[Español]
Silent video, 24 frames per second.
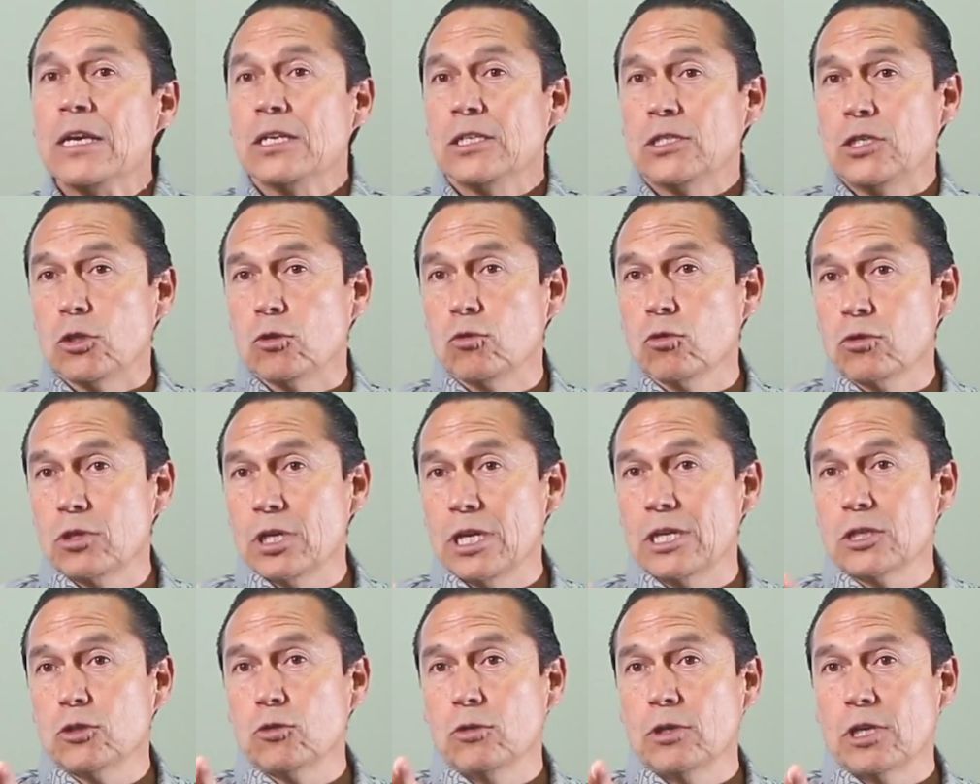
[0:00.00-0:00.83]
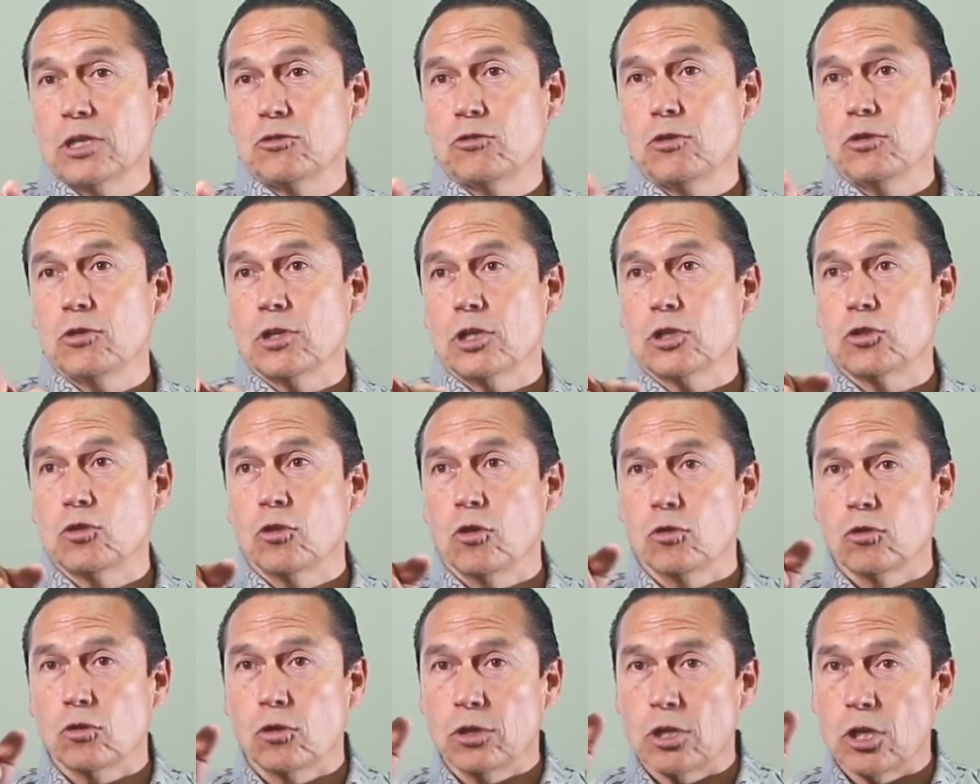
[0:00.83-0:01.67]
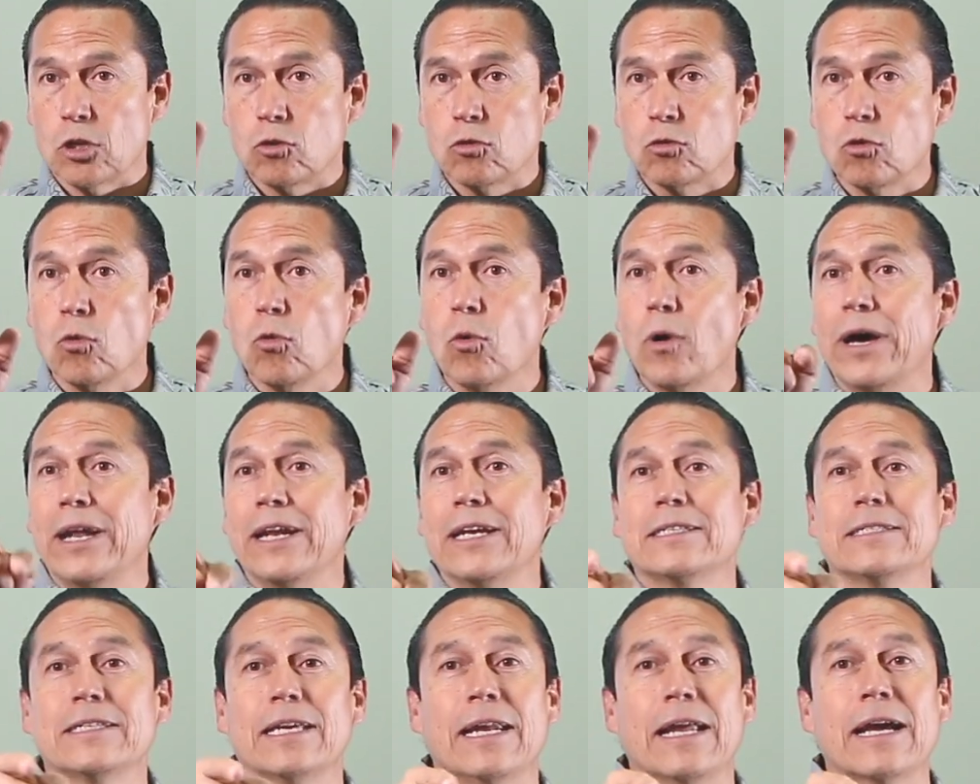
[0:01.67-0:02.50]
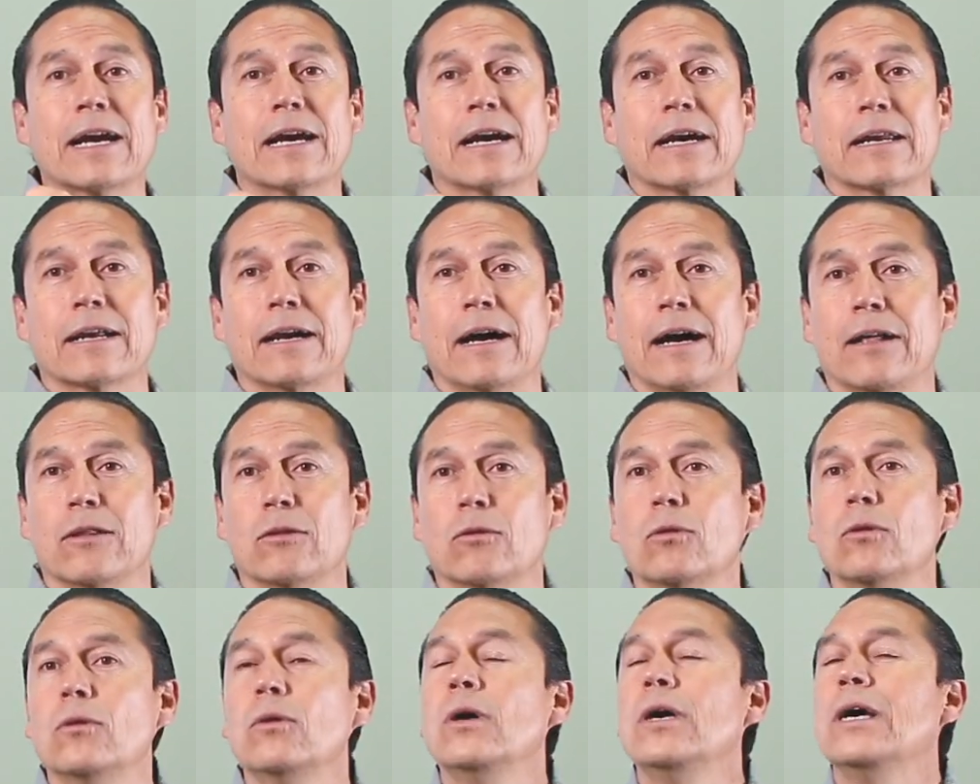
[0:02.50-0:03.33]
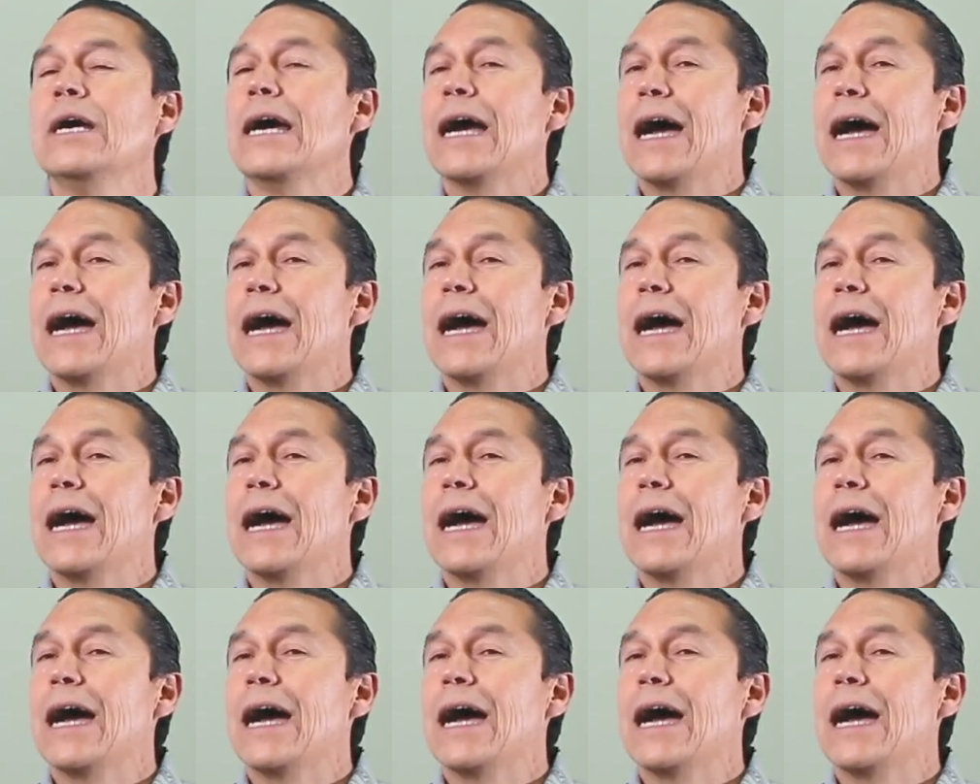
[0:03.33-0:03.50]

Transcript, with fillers: Si tú tienes una situación donde tú eres el encargado,